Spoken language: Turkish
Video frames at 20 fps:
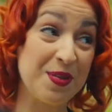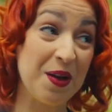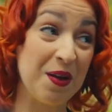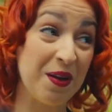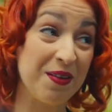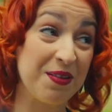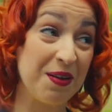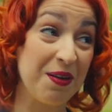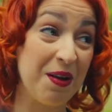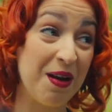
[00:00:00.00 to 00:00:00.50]
sen
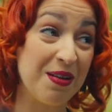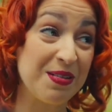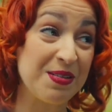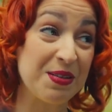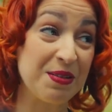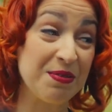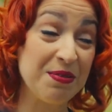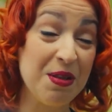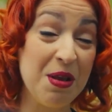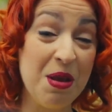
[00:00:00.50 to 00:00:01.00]

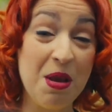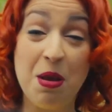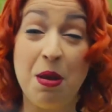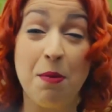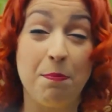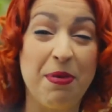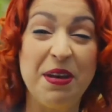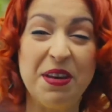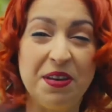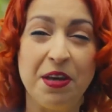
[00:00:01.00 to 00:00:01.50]
hatırlarsın.
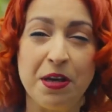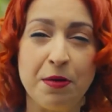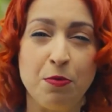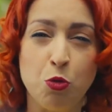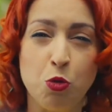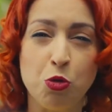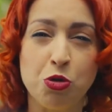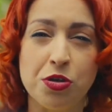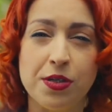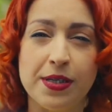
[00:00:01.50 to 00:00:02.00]
Bir
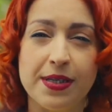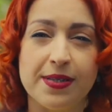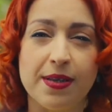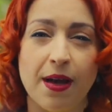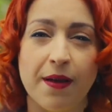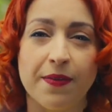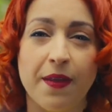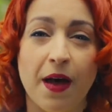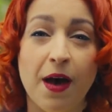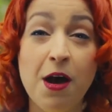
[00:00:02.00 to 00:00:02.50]
23
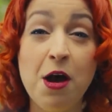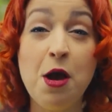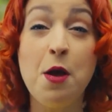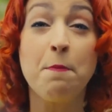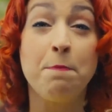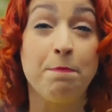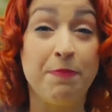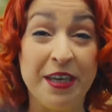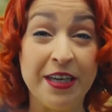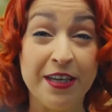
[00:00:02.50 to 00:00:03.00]
Nisan'da
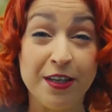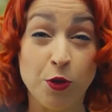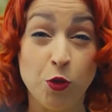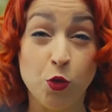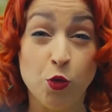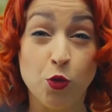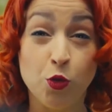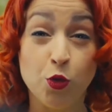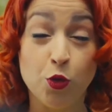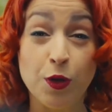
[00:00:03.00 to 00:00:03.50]
bir
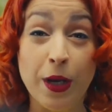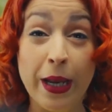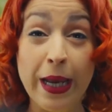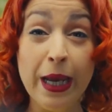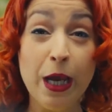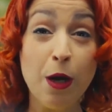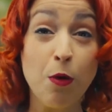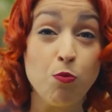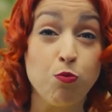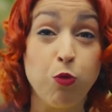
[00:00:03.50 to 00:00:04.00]
günlüğüne
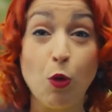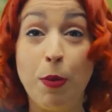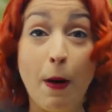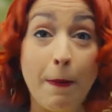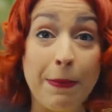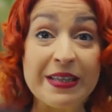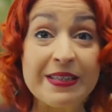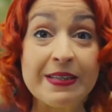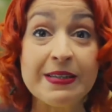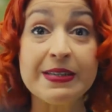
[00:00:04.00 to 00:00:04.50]
bu
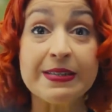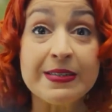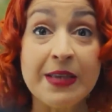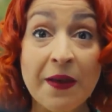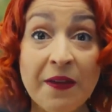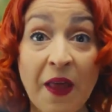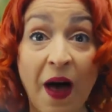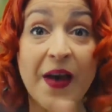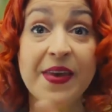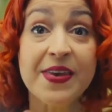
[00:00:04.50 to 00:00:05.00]
babasını
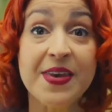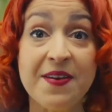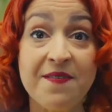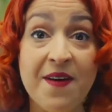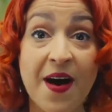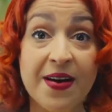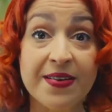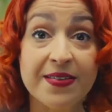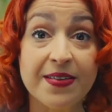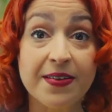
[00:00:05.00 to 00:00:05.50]
sanayiye
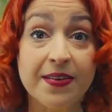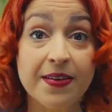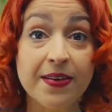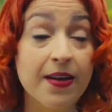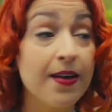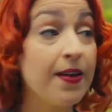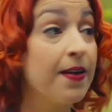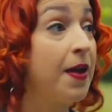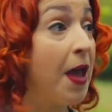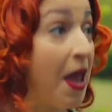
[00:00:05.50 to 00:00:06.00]
verdi.
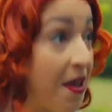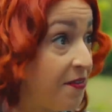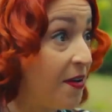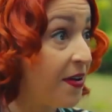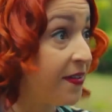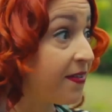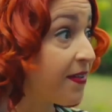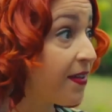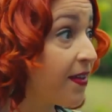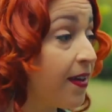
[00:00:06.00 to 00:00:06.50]

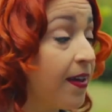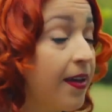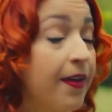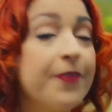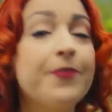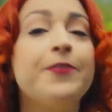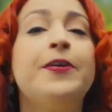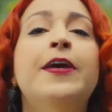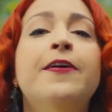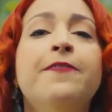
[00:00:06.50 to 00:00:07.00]
Evet,
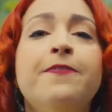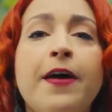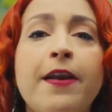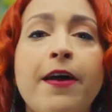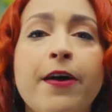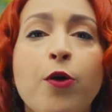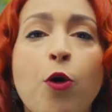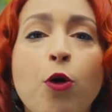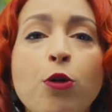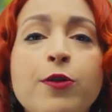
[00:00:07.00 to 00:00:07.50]
Kinder
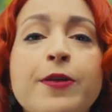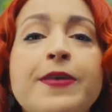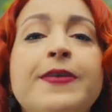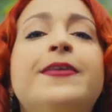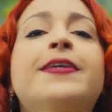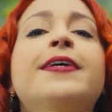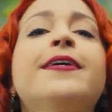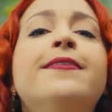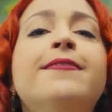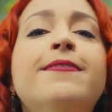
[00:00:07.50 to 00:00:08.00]
ayol,
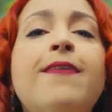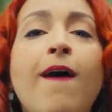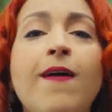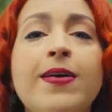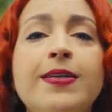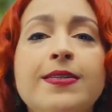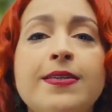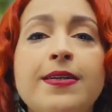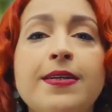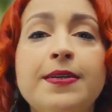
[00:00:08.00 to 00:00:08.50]

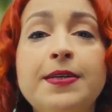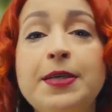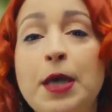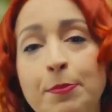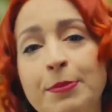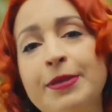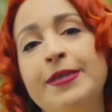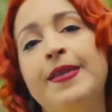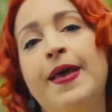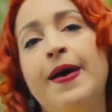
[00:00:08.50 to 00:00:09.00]
kindar.
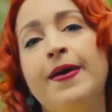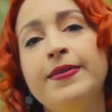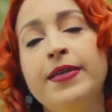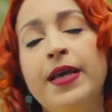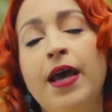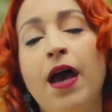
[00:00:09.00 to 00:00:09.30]
Yeminle